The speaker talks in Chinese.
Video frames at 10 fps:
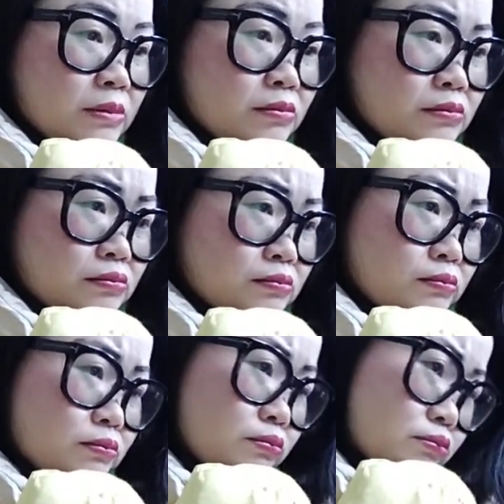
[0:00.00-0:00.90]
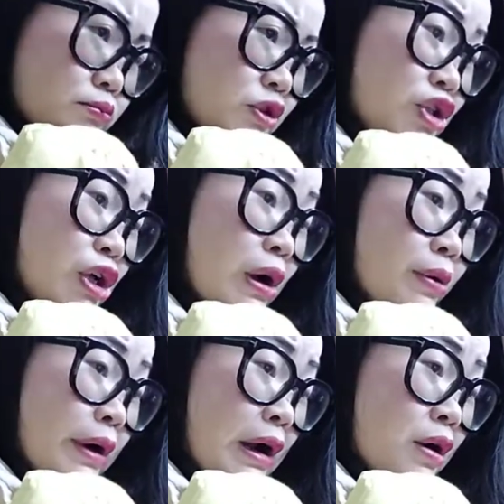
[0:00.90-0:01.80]
嗯，悄
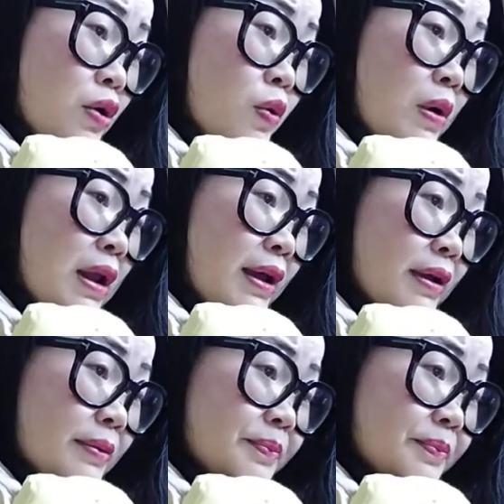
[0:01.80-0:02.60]
然落泪。